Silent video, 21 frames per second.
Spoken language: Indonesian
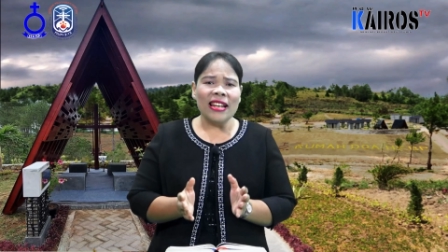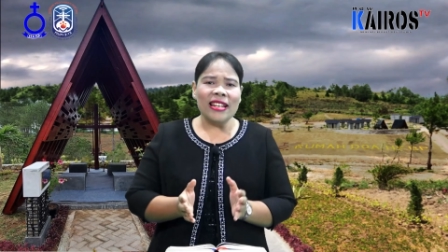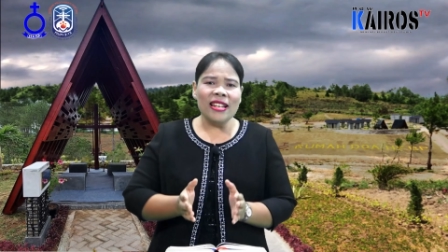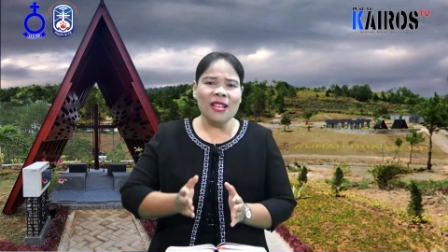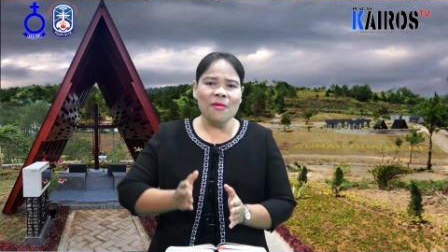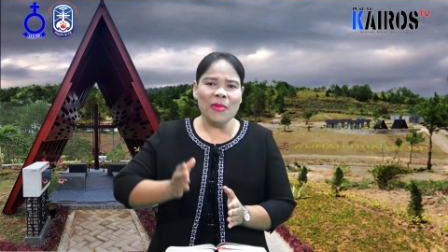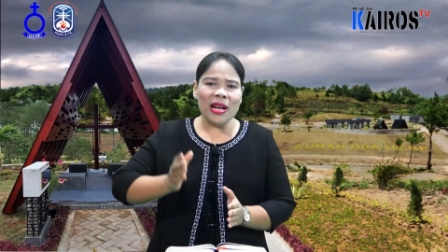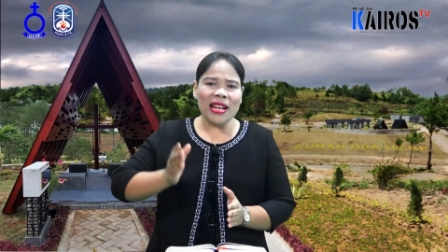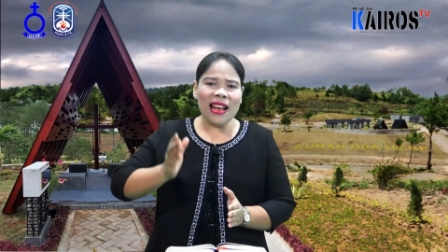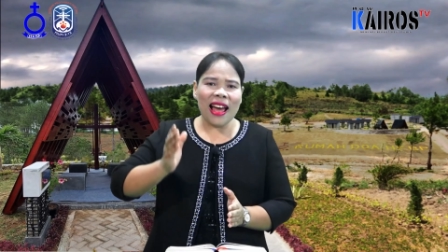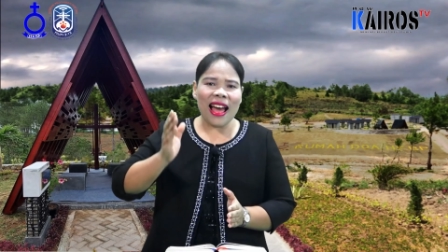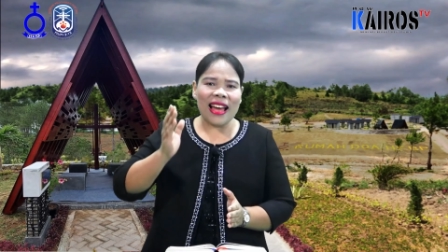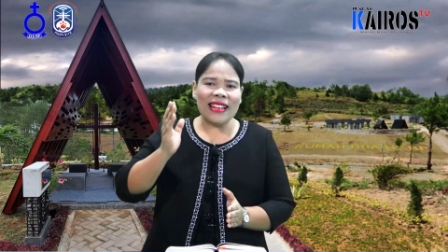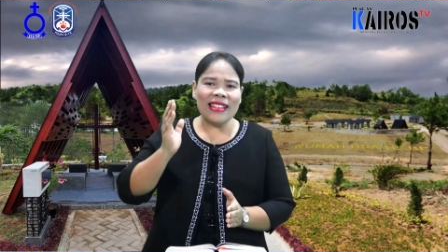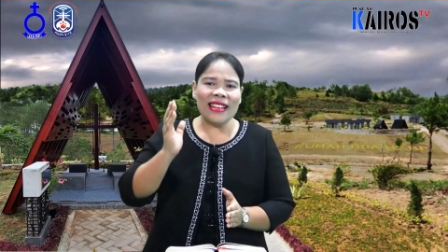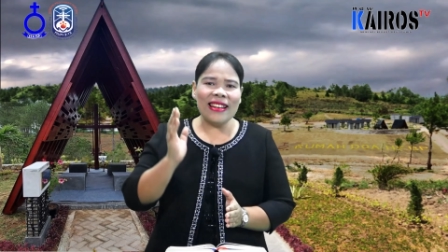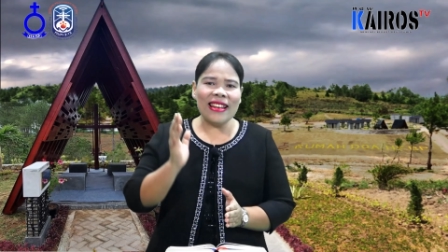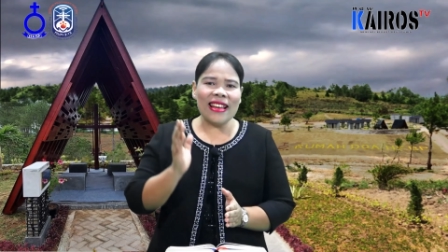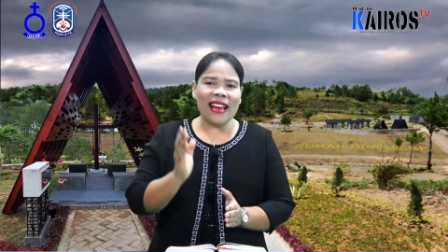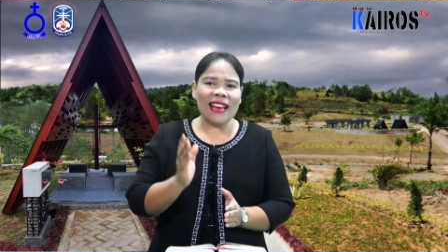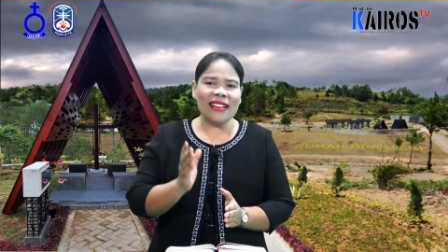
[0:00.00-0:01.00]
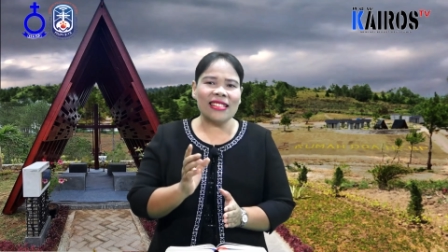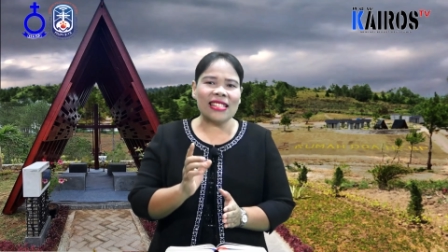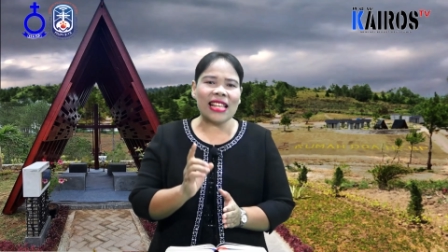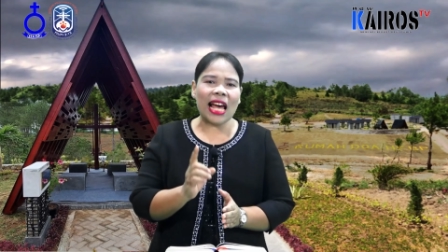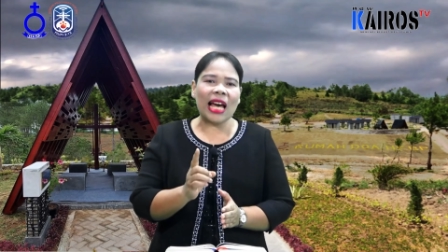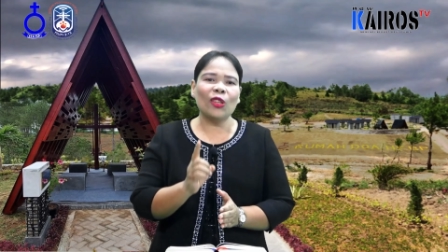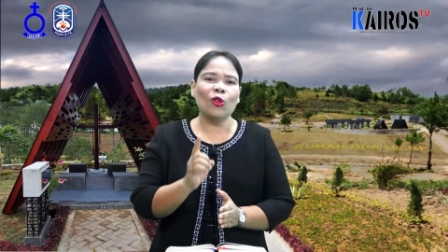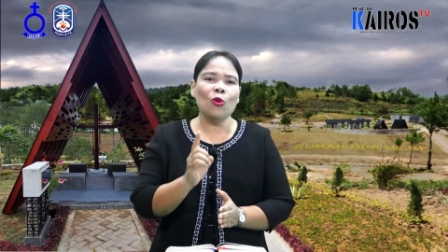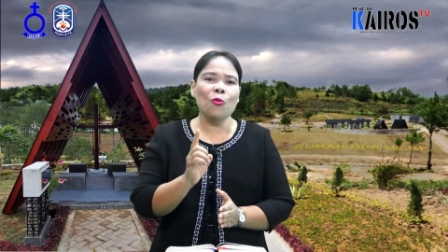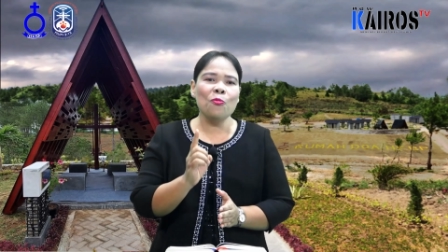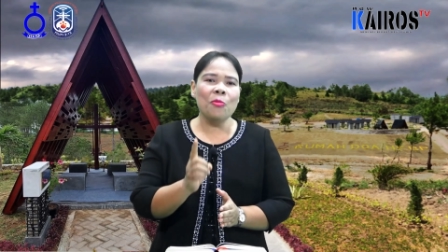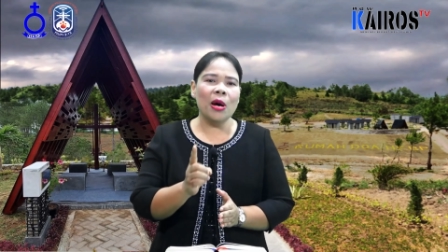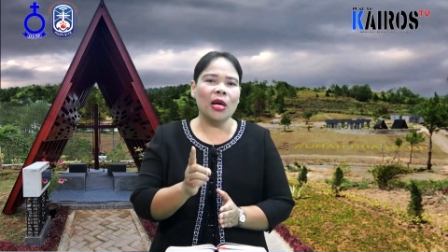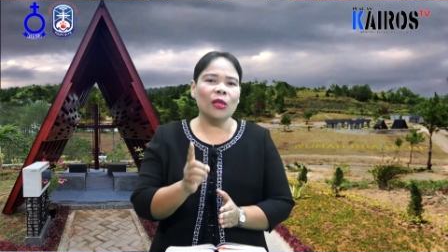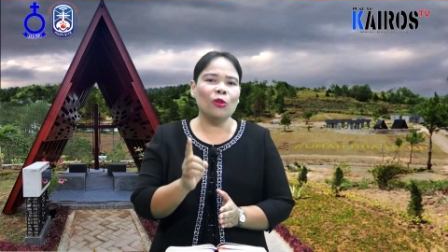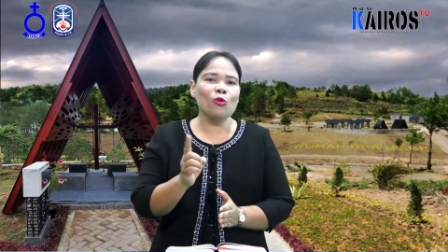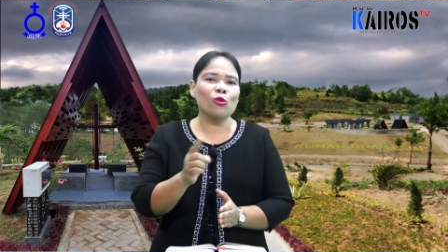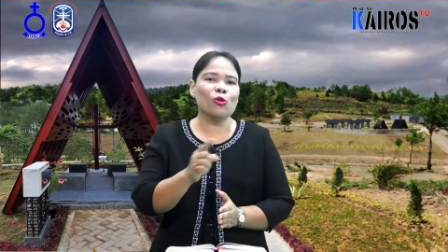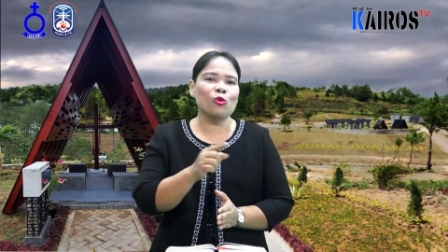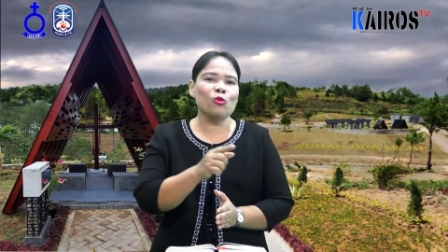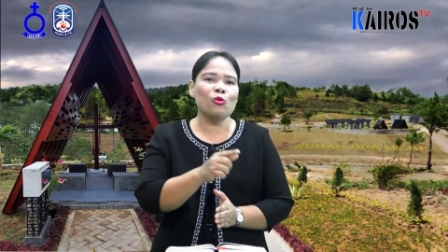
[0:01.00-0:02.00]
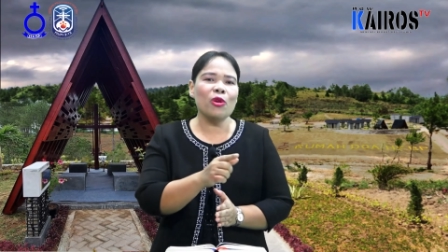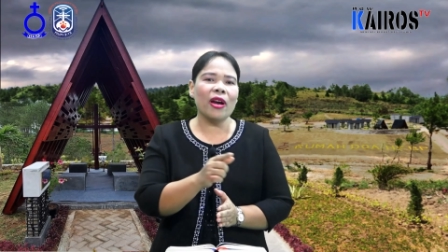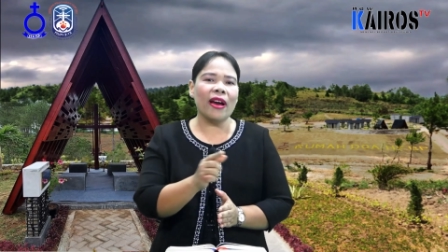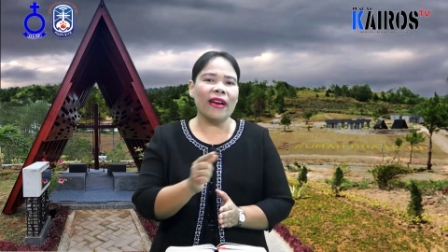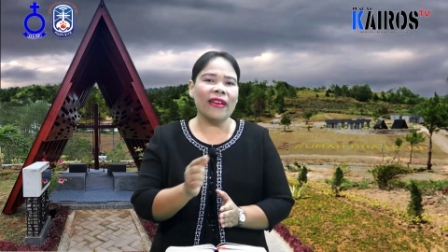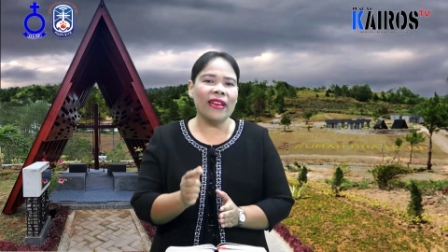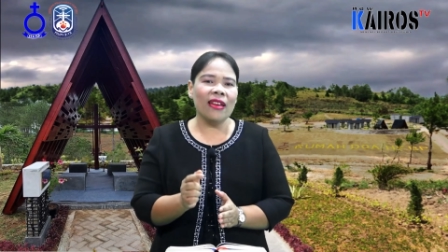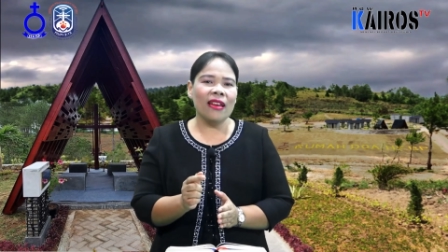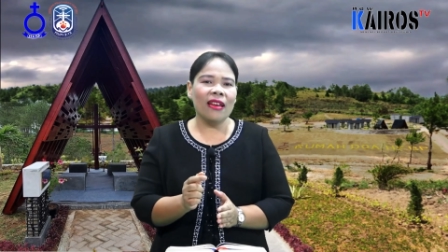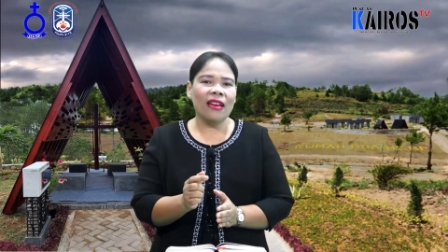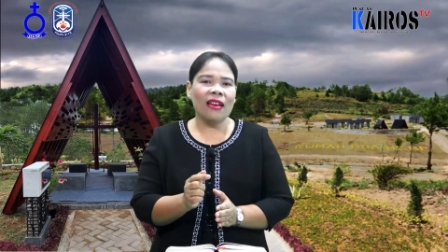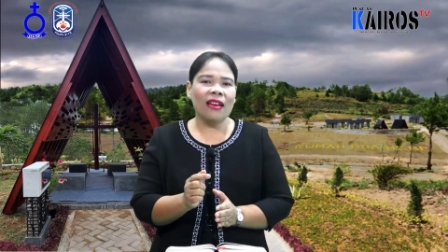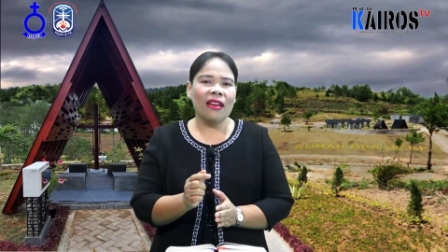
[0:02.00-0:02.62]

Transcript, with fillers: di mana hanya dengan satu batu sungai,